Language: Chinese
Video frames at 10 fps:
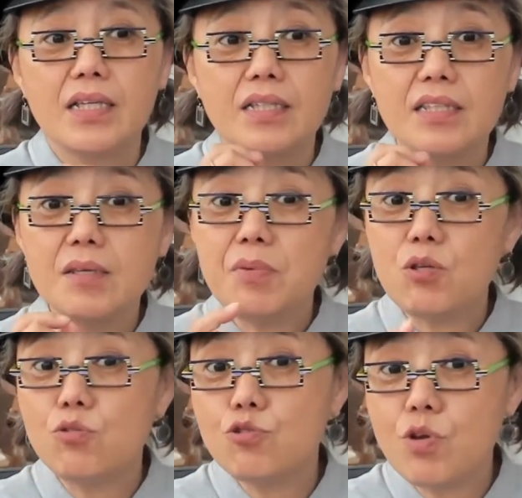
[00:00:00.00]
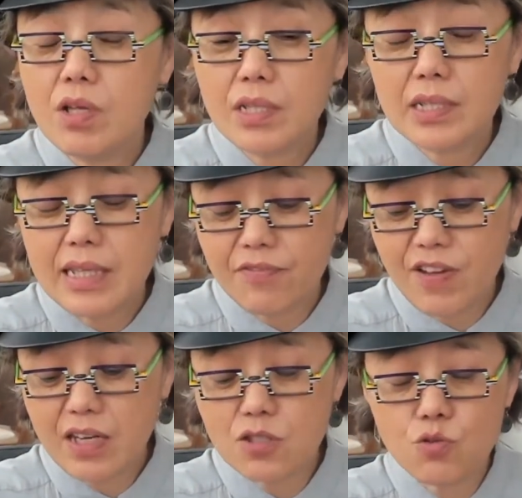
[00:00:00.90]
你比如说你
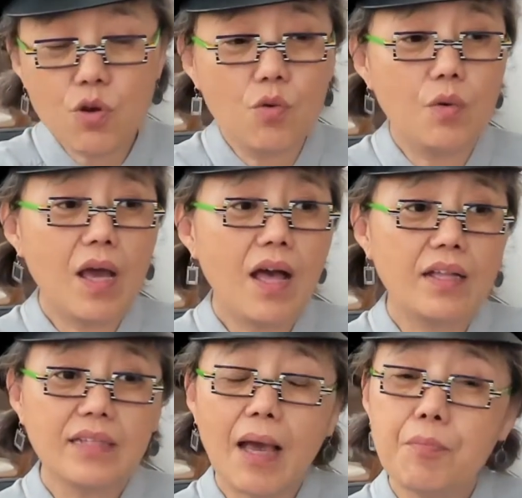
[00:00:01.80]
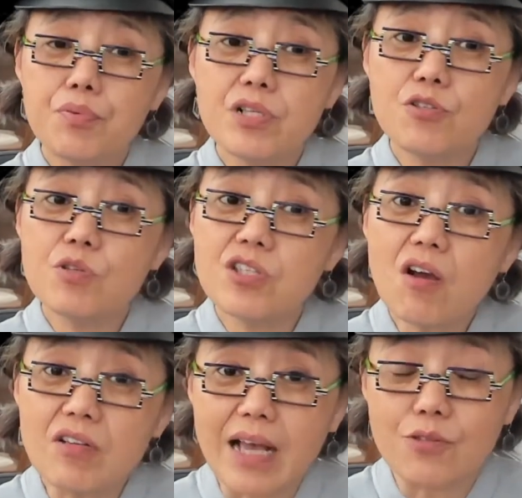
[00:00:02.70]
犯了错误了啊，他不是说
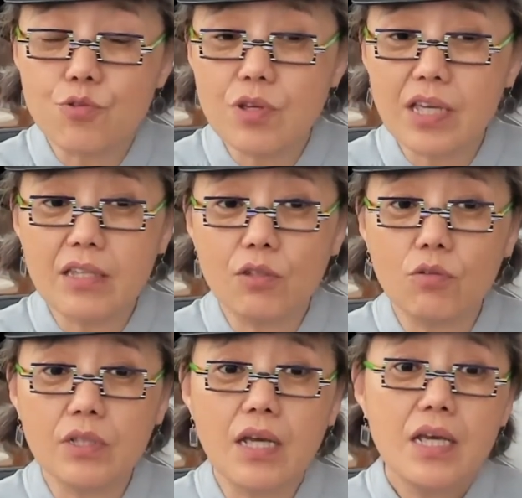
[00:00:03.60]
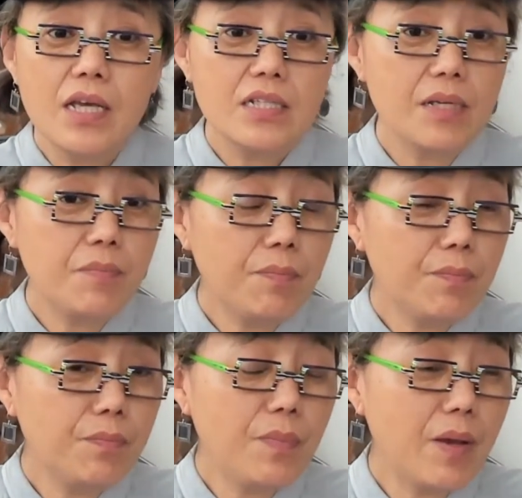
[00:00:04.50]
校长去给你弄的，这
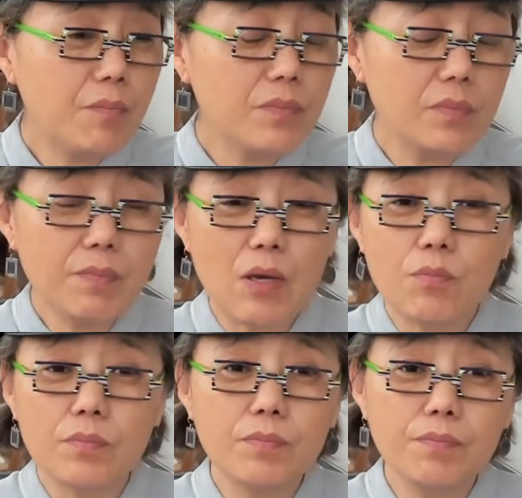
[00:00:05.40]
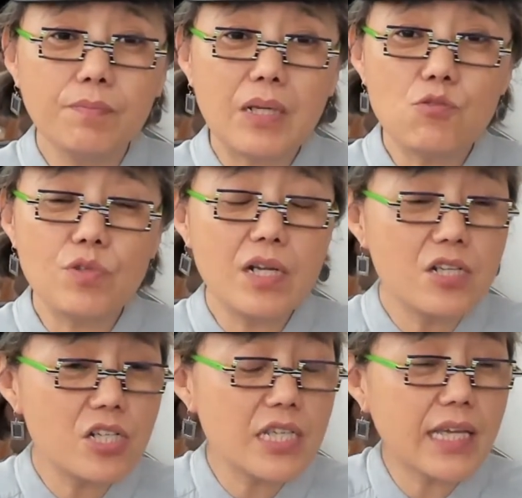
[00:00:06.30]
办办。班主
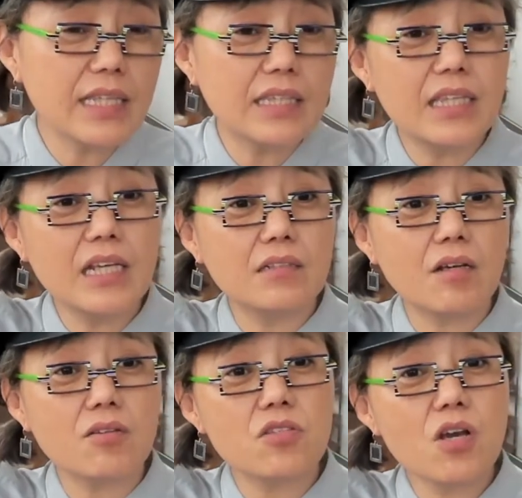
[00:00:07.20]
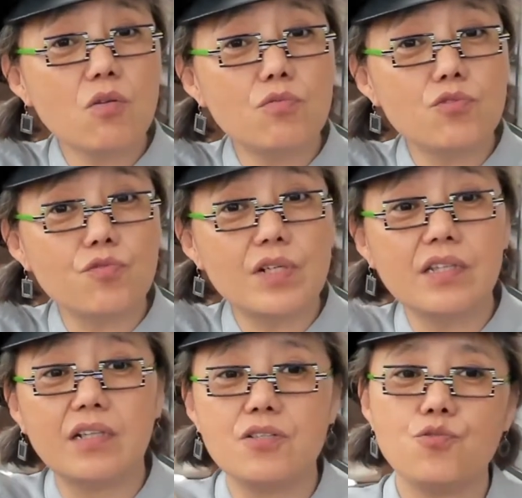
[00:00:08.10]
任直接给你提了到教务主
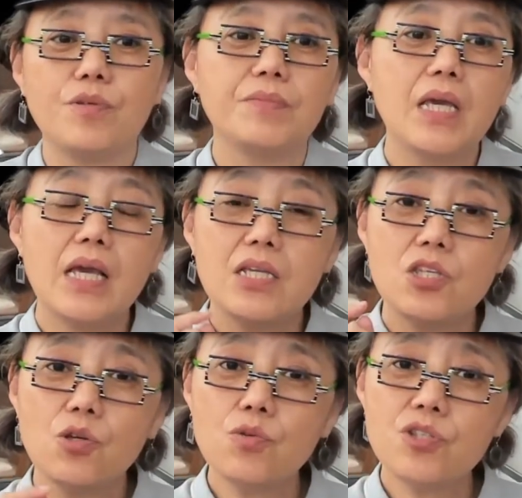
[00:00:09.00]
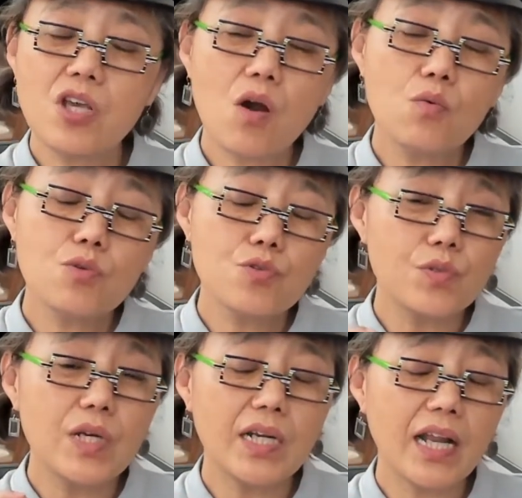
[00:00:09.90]
任那儿去，由教务
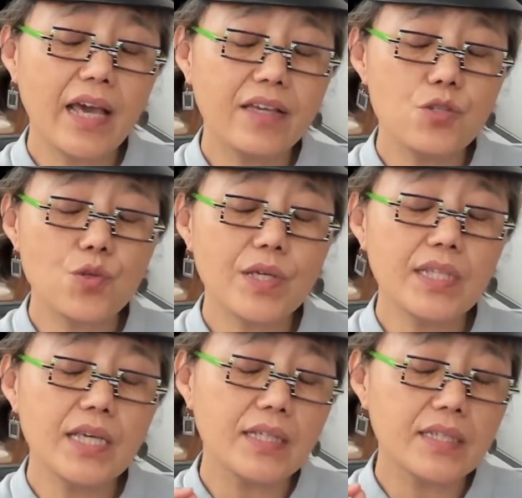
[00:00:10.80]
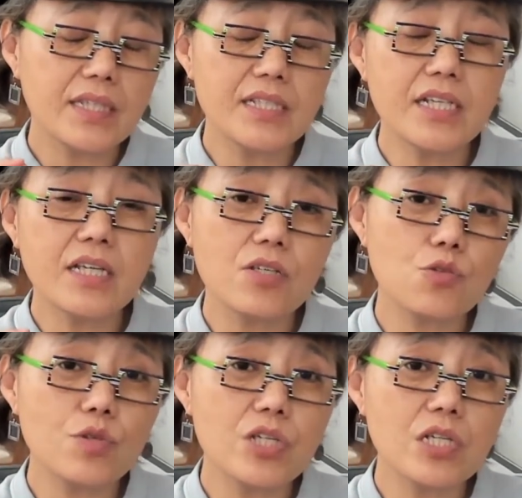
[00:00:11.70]
主任来决定你这个
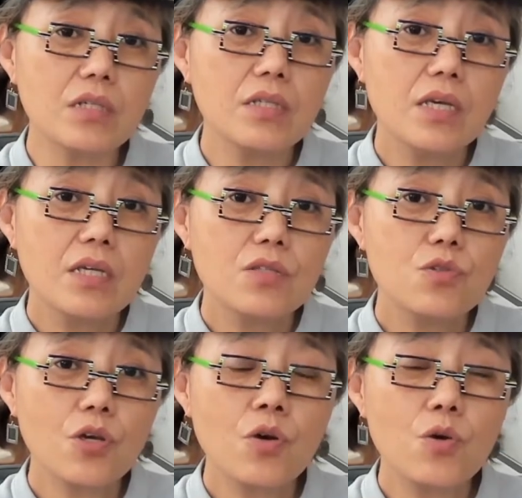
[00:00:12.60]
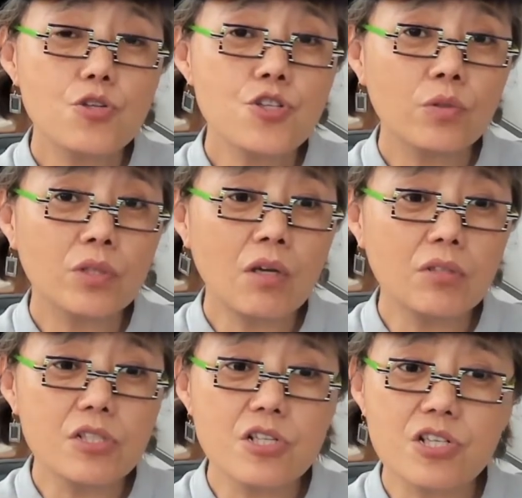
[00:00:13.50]
学生最后受到
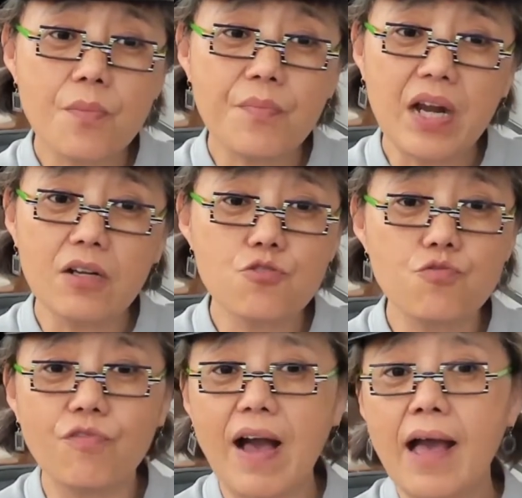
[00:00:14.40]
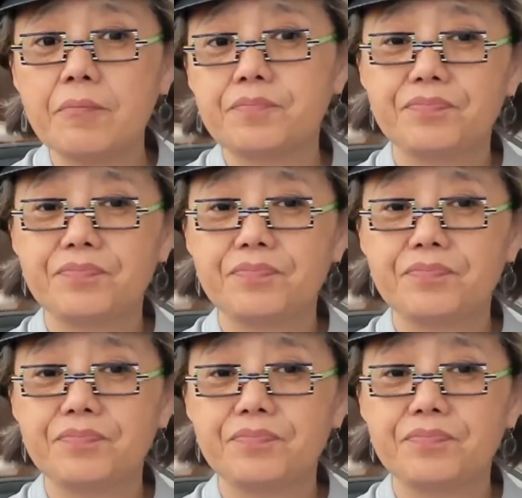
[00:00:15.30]
的是什么样的处罚。